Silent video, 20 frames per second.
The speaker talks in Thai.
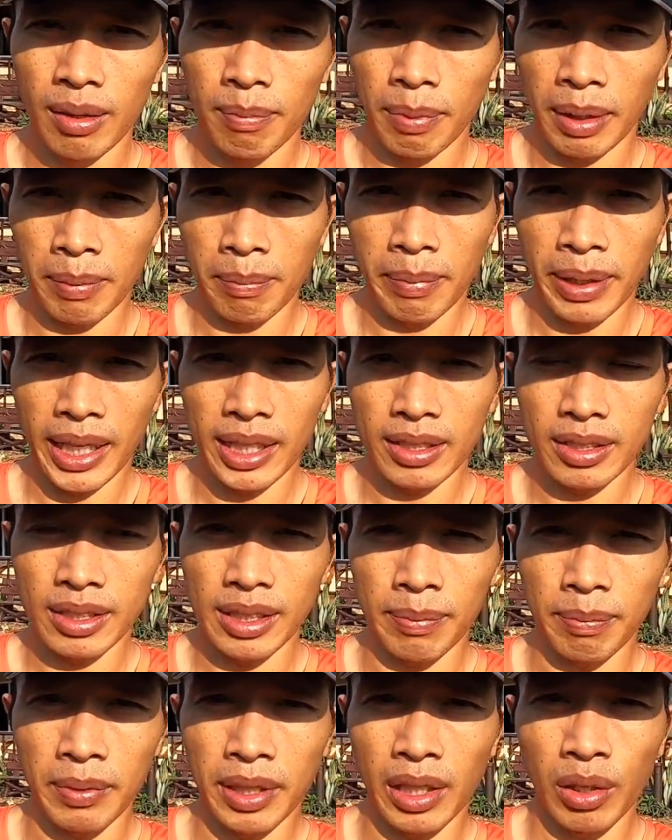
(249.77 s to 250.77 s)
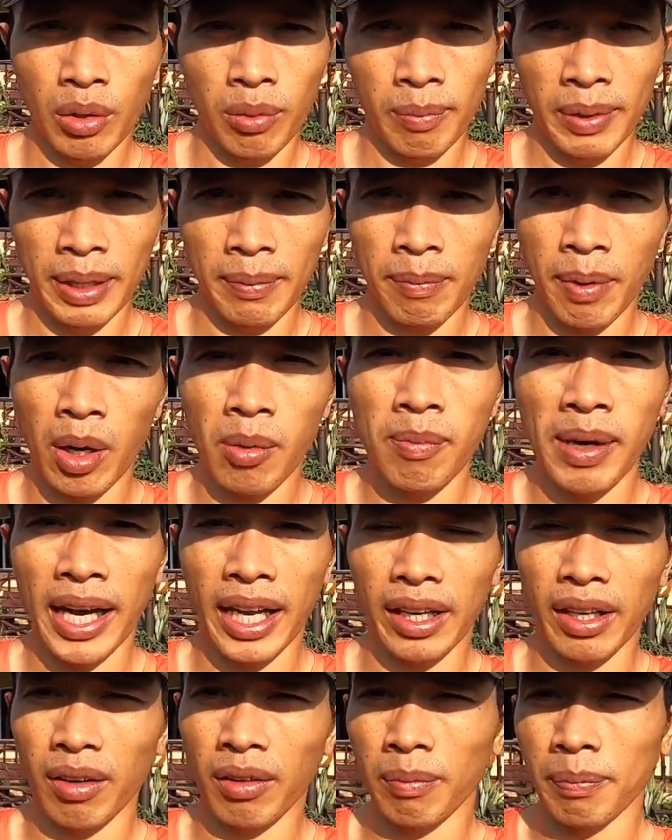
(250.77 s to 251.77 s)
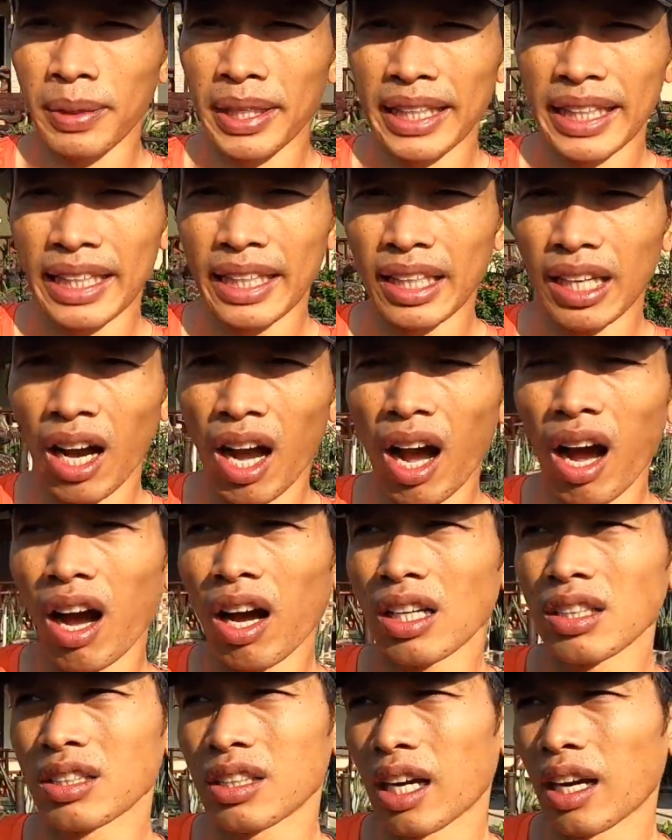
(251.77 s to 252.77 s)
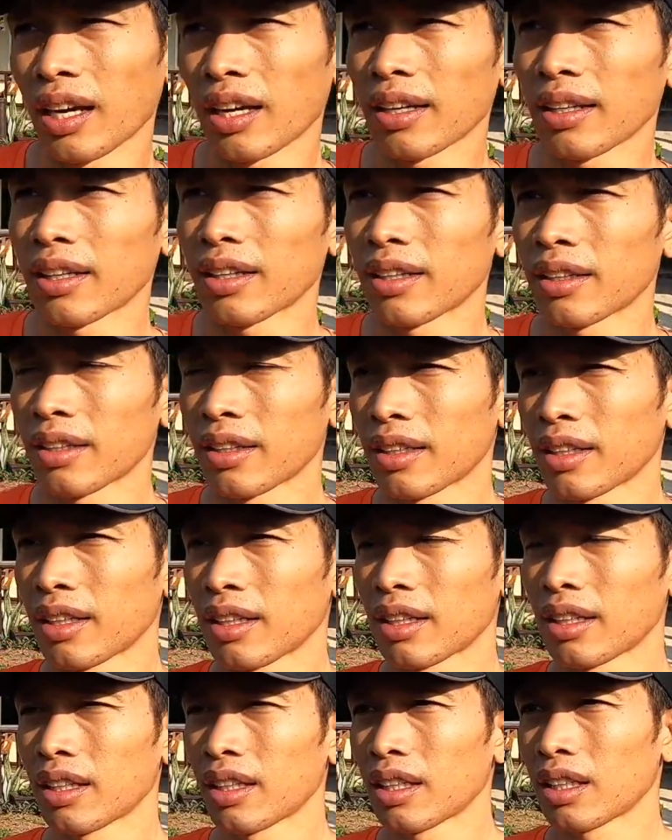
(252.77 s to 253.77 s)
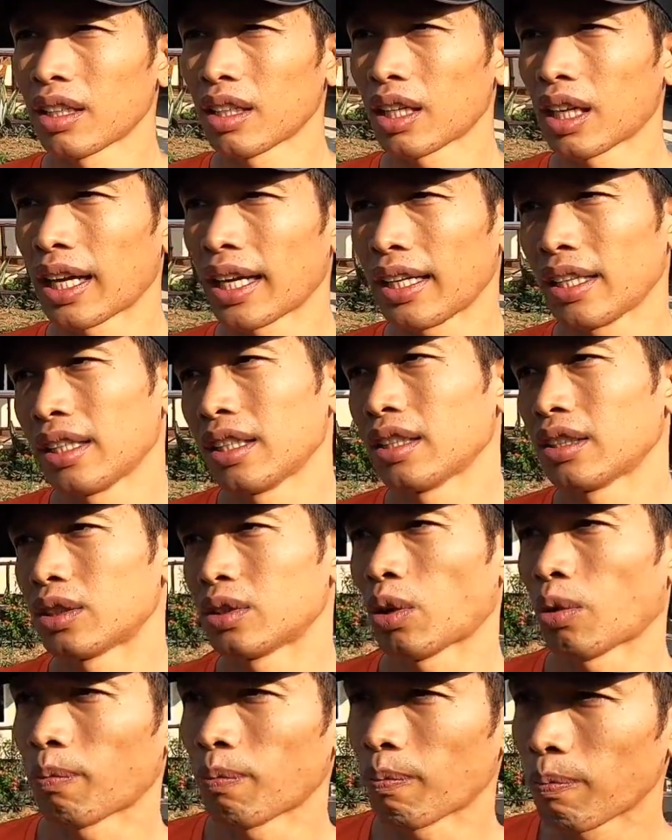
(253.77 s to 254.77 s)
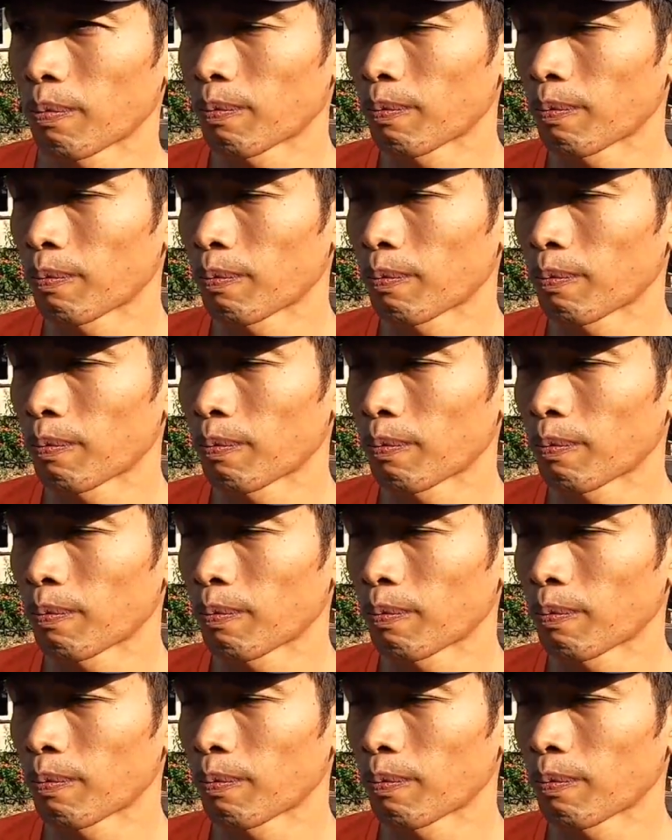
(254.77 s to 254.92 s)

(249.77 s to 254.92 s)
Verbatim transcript: เป็นเพจ10 กิโลเมตรเป้าหมายของปีนี้ก็จะให้จบ